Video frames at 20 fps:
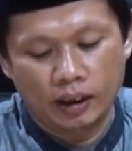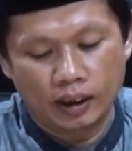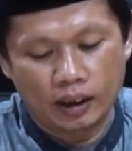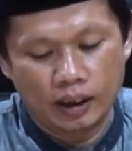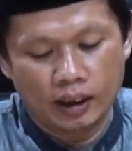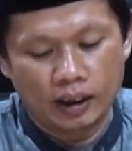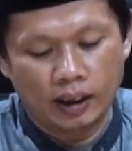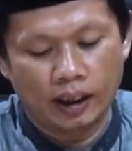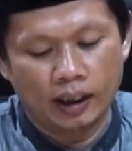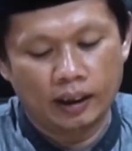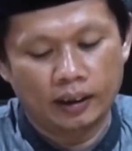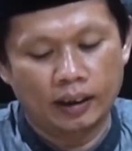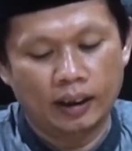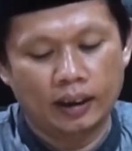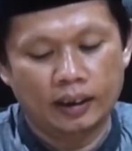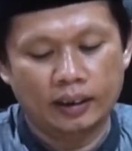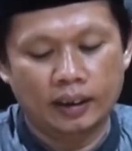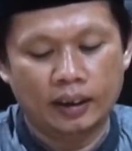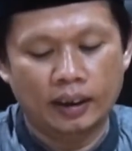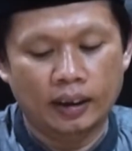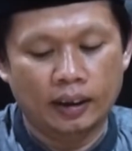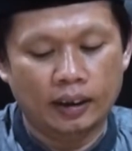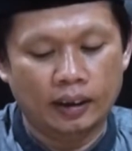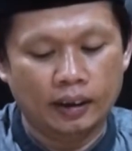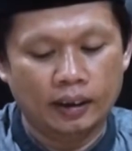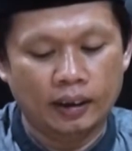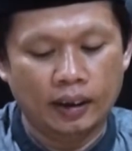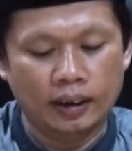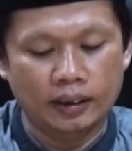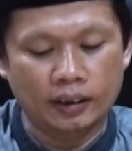ing
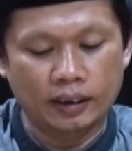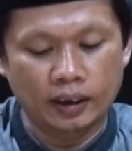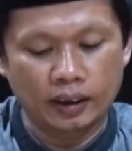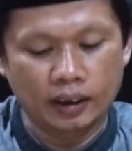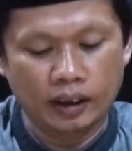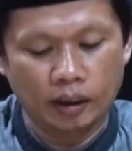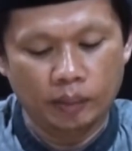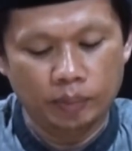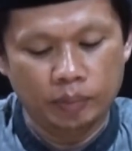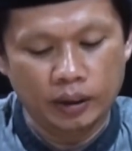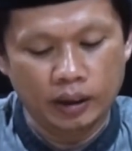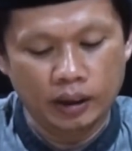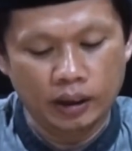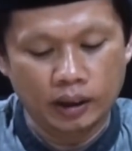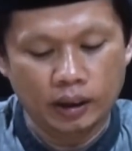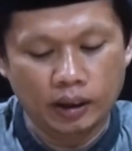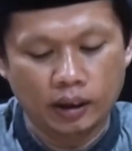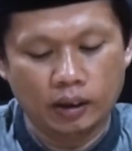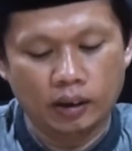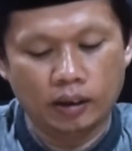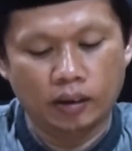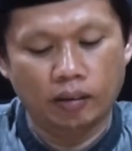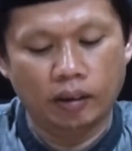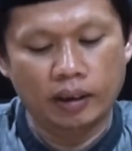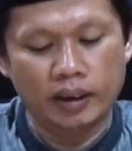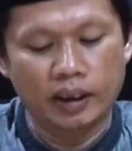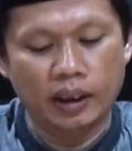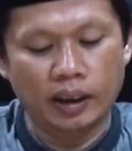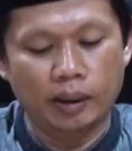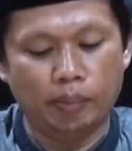atase kanjeng nabi
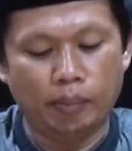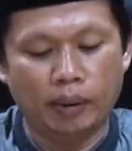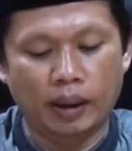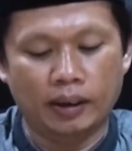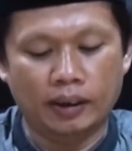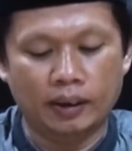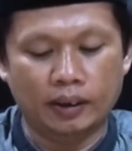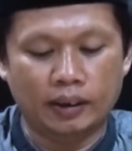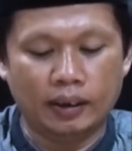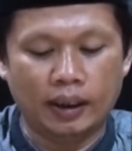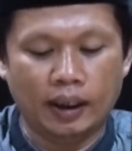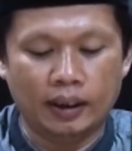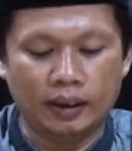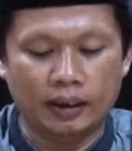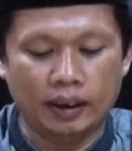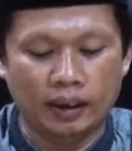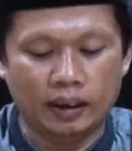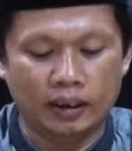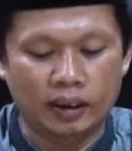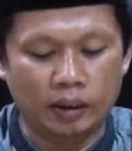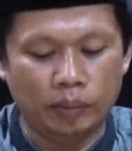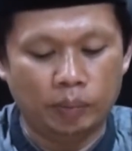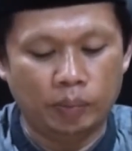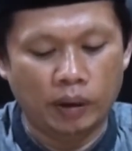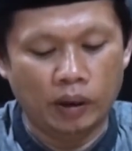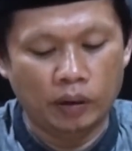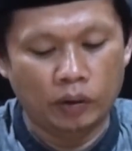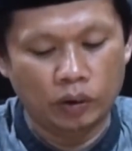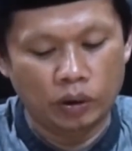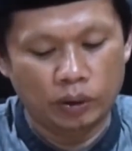khairiman kang dadi
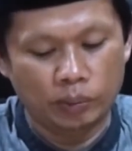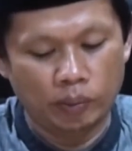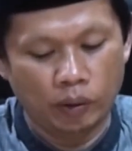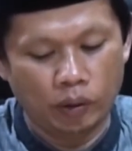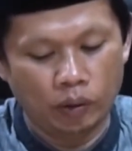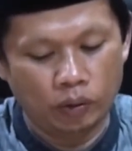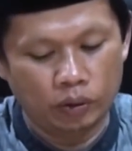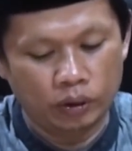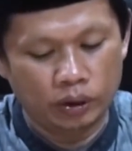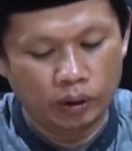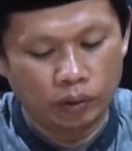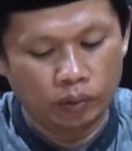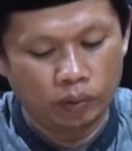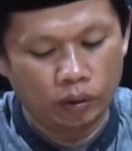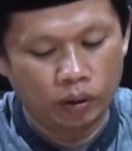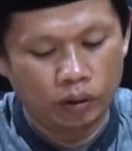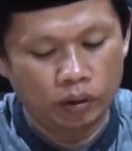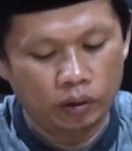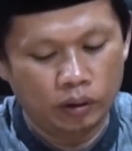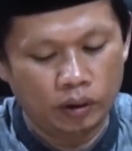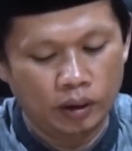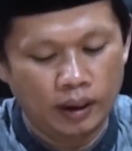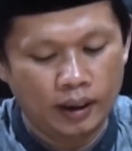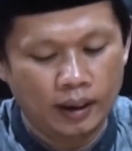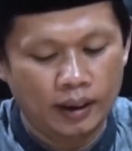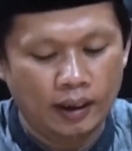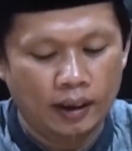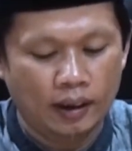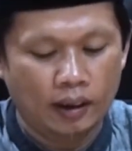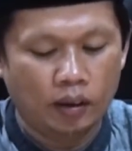bagus bagus sewong.
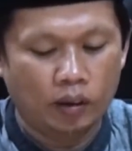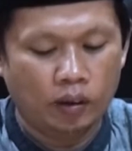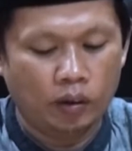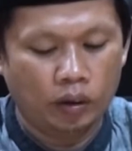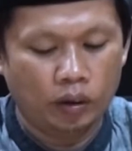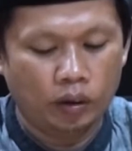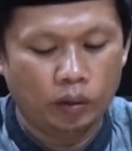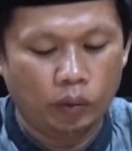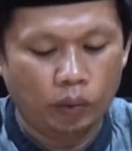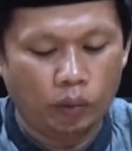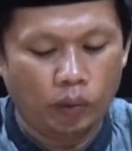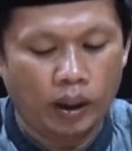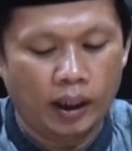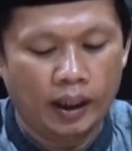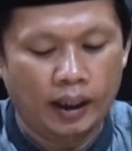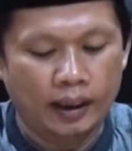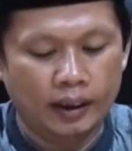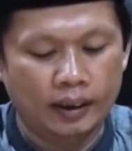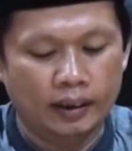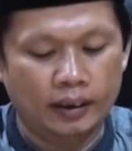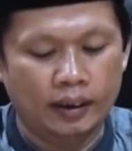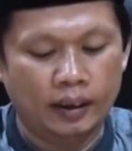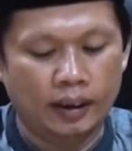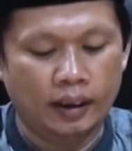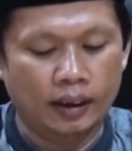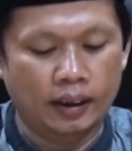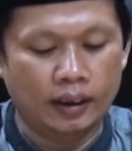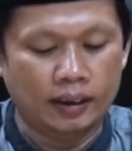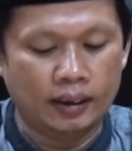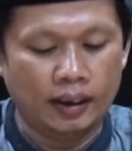kot
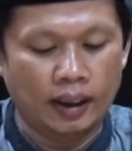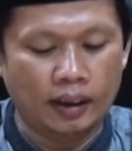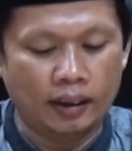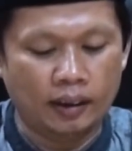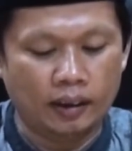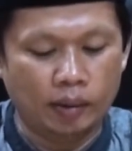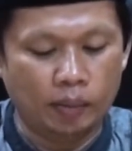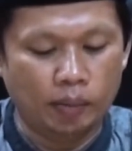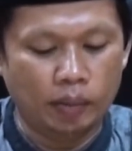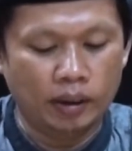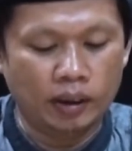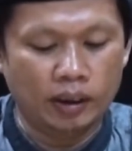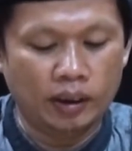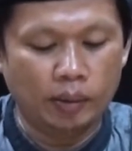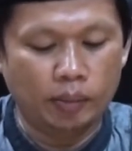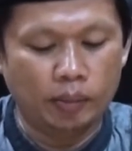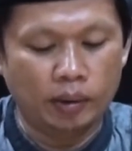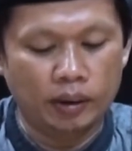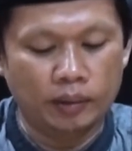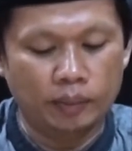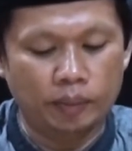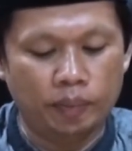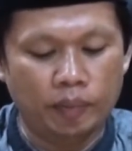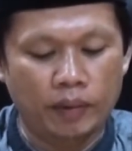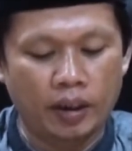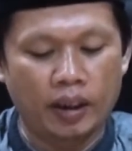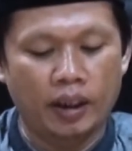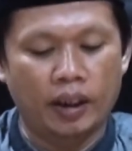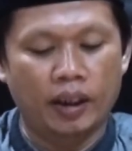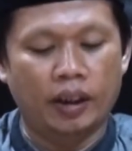wahada kang teman-teman
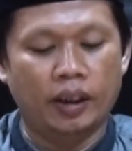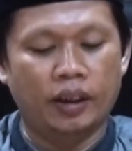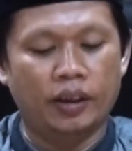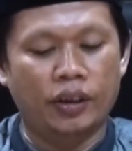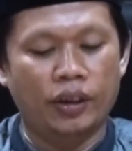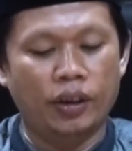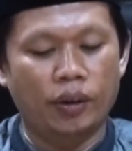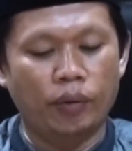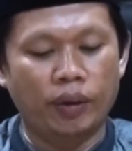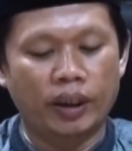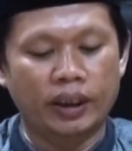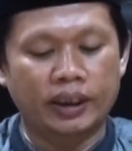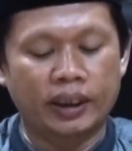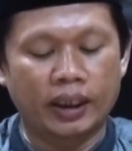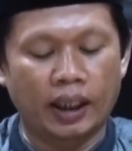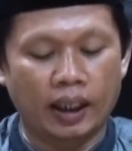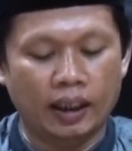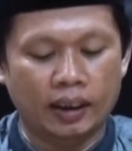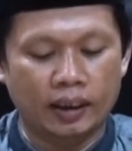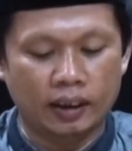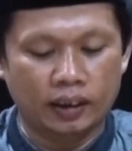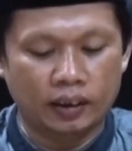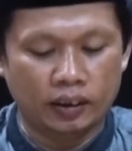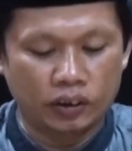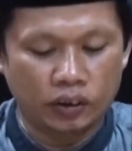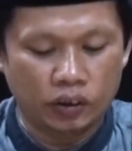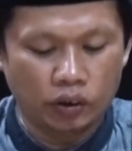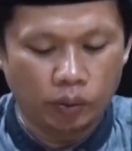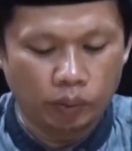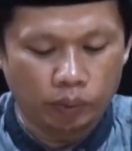akan
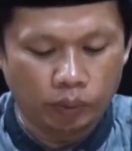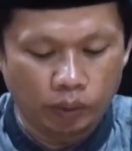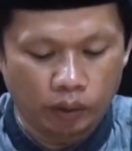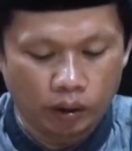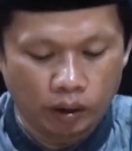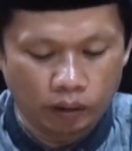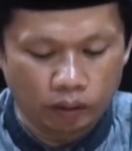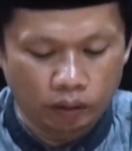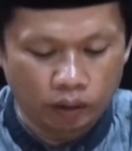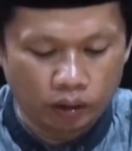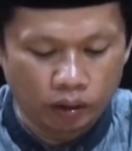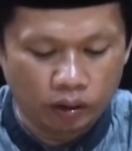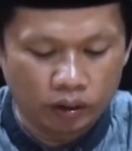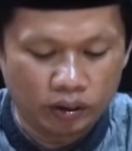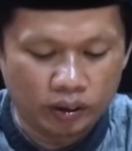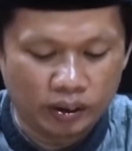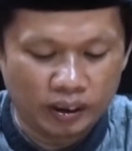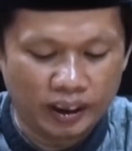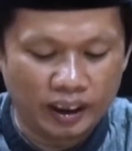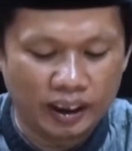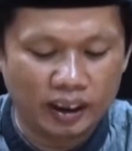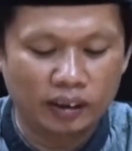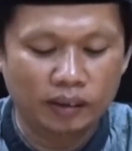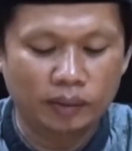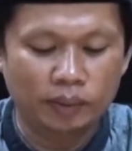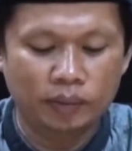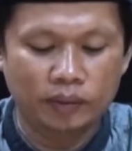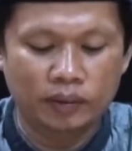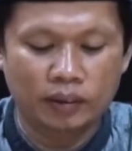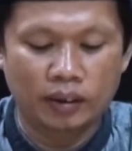sopo Allah ing
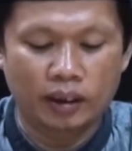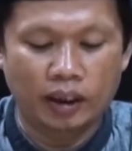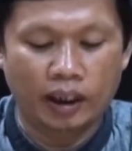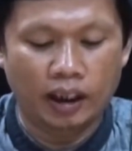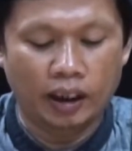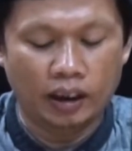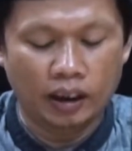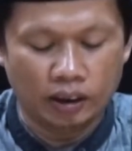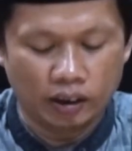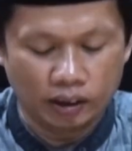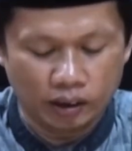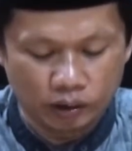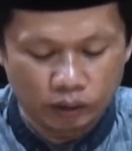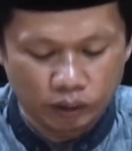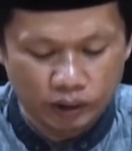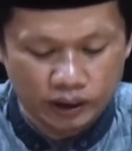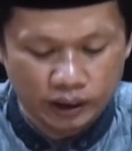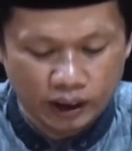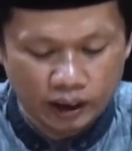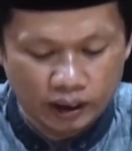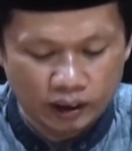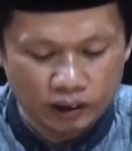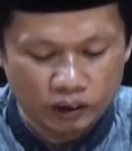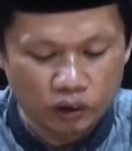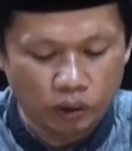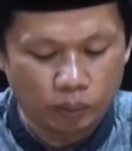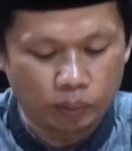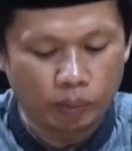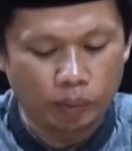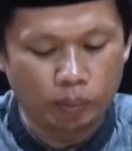eh nyuwijiaken
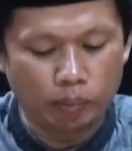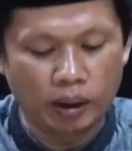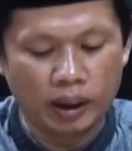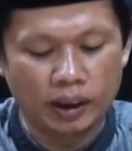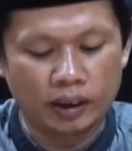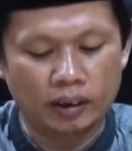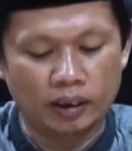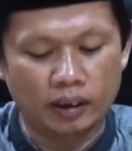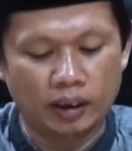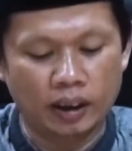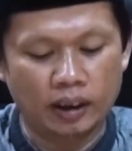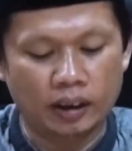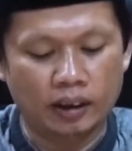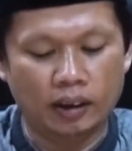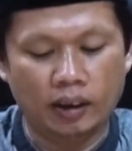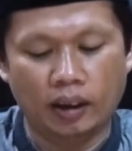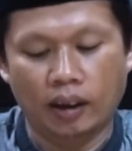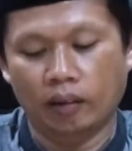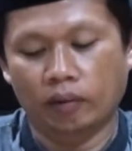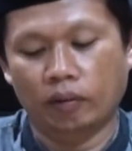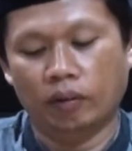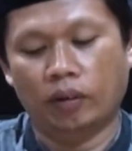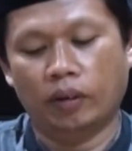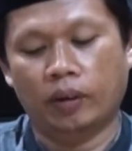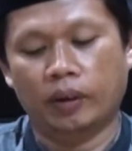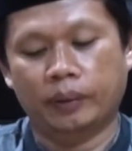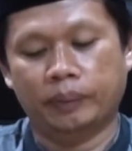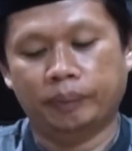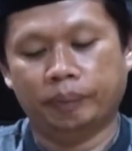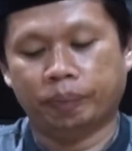sopo man ing
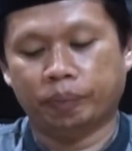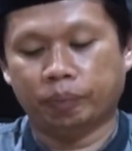Allah